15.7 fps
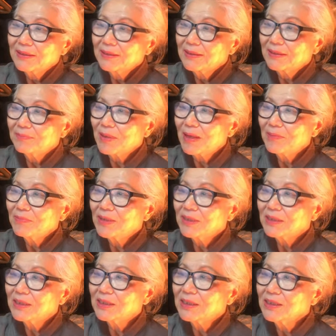어,
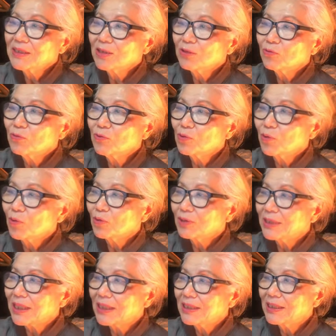반면 근력운동
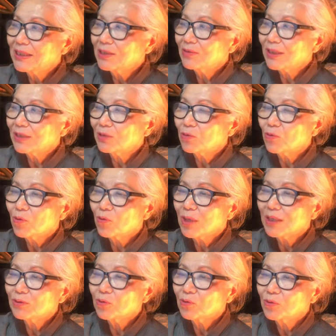혹은 달리기와 같은
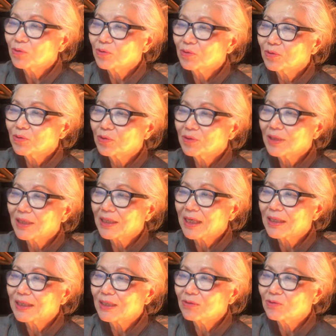고강도 운동에
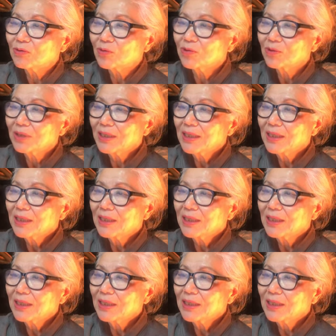가까울수록